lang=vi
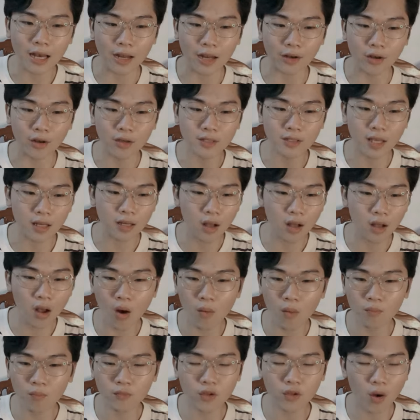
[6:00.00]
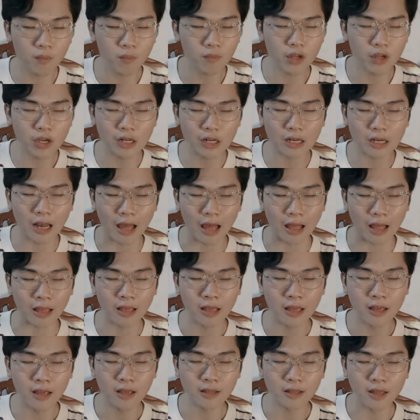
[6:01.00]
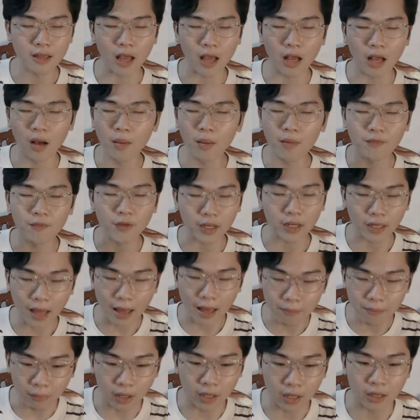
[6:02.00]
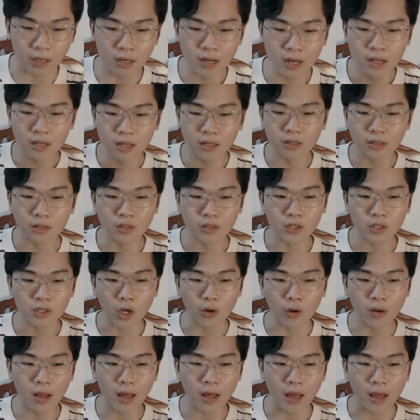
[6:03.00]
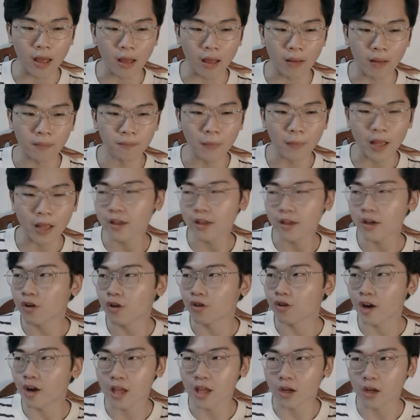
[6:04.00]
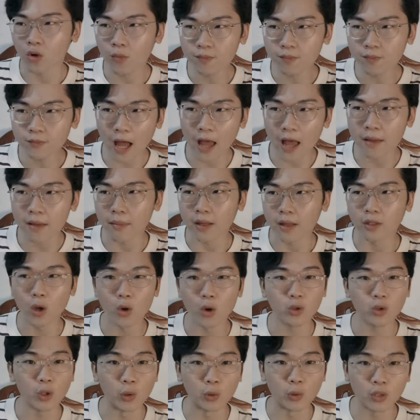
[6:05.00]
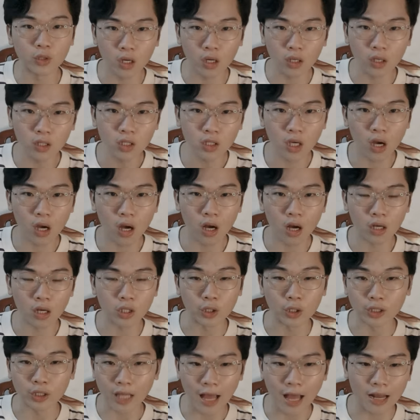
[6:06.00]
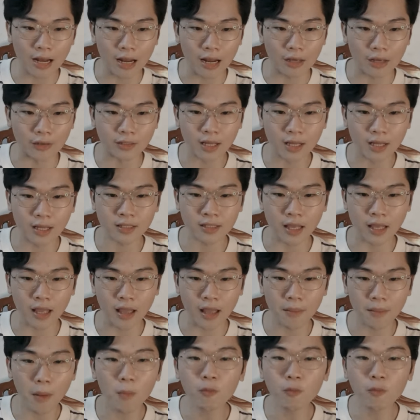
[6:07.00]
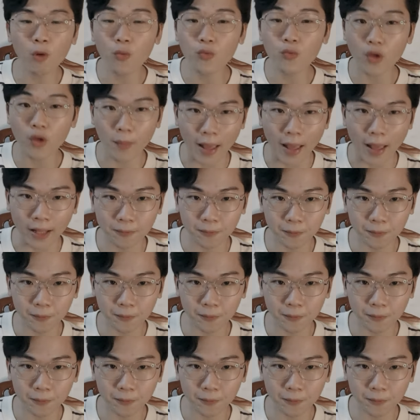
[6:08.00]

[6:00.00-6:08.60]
nó sẽ không giống như là dạng ở bên Việt Nam mình. Như kiểu là bạn chỉ cần ra nhà thuốc Tây, bạn nêu triệu chứng cho người ta là người ta sẽ bốc thuốc cho bạn.